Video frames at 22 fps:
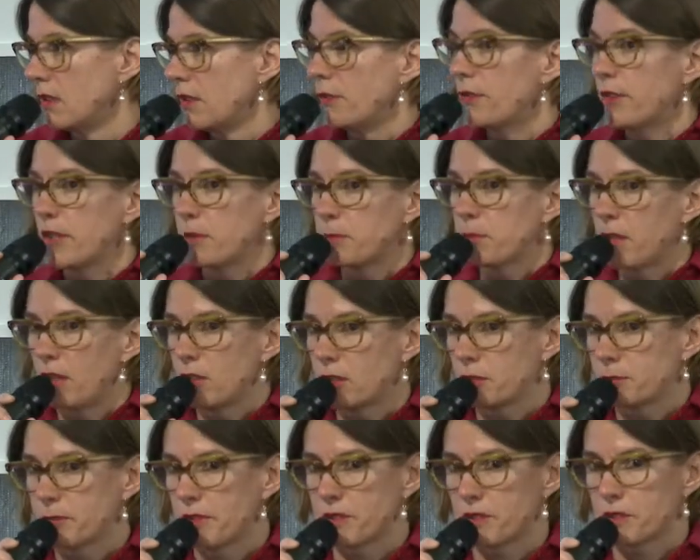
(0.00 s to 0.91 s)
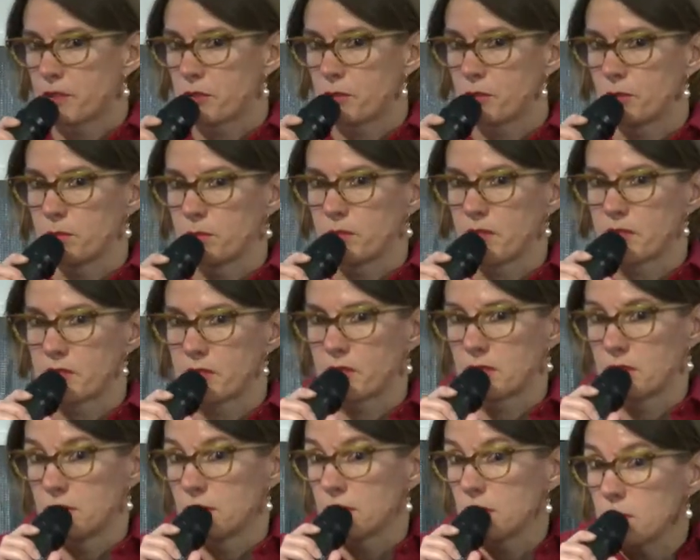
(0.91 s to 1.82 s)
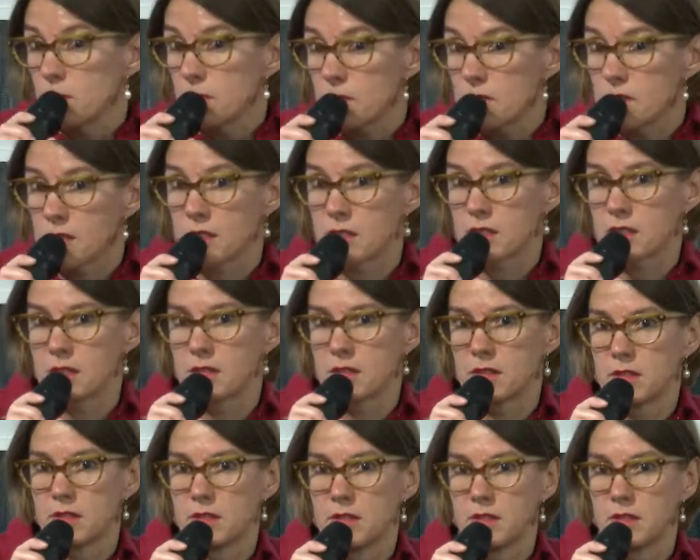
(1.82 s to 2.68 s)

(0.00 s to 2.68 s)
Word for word: Wen braucht man dazu, um das umzusetzen?